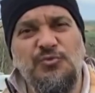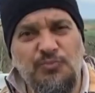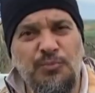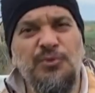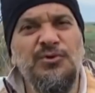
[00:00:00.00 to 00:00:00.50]

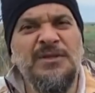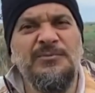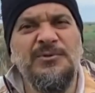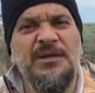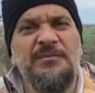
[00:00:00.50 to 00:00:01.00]
bu
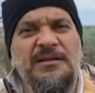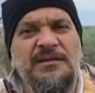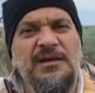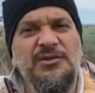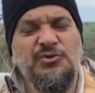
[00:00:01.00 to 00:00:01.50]
da bu
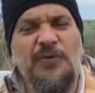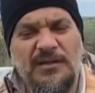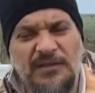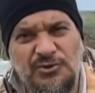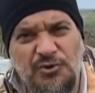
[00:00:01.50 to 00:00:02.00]
zamanda şu
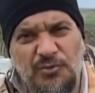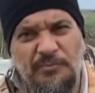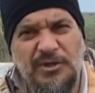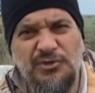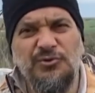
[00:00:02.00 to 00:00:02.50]
anda çok
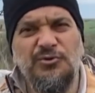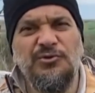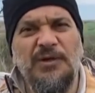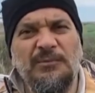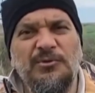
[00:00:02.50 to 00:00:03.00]
meşhur
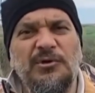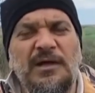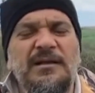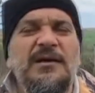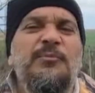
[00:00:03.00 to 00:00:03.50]
gündemde
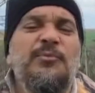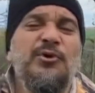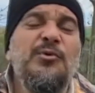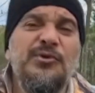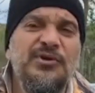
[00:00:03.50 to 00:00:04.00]
olan
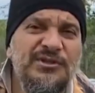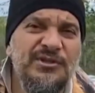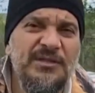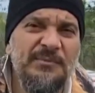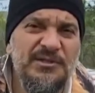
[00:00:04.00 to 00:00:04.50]

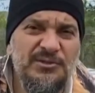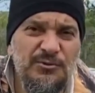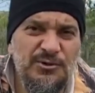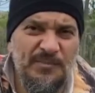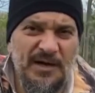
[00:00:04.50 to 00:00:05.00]
probiyotikli
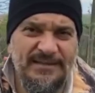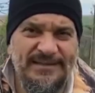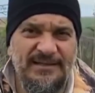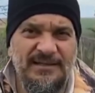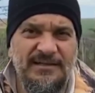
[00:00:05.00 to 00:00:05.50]
basillus
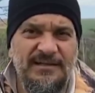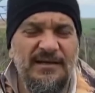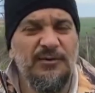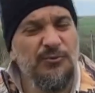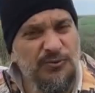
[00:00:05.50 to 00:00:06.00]
bakterilerini
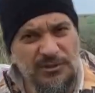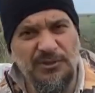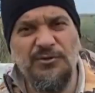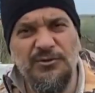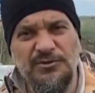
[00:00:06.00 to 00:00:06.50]

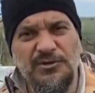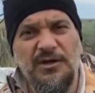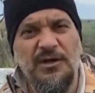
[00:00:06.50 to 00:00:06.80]
kullanıyoruz.